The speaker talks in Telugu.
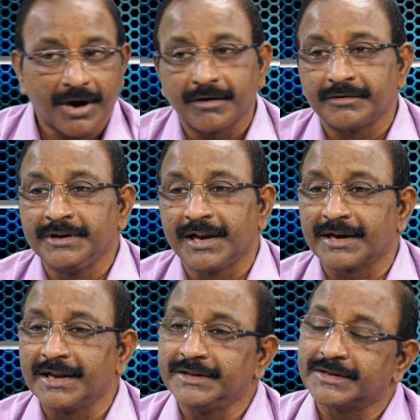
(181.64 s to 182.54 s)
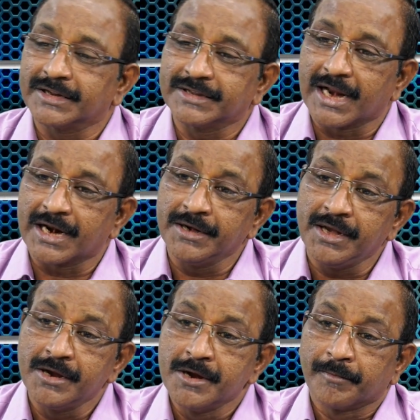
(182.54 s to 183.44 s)
వాళ్ళు నిర్ణయించిన ధరని
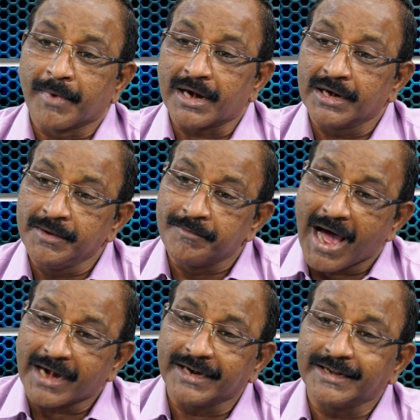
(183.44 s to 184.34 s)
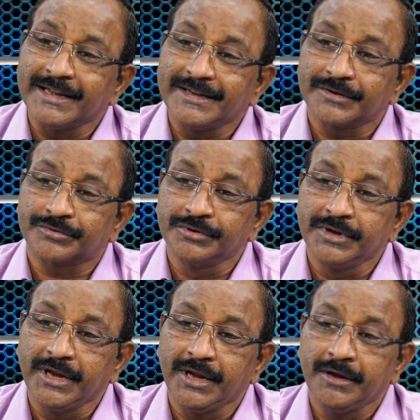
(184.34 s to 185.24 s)
మరలీ మార్కెట్ ఏం
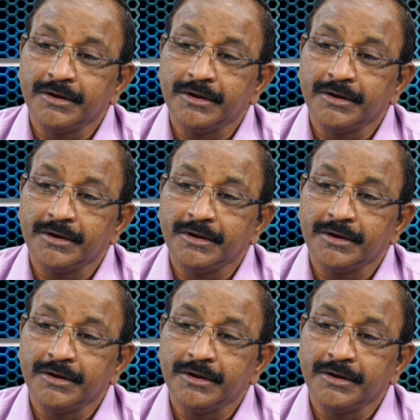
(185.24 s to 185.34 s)
చేస్తుంది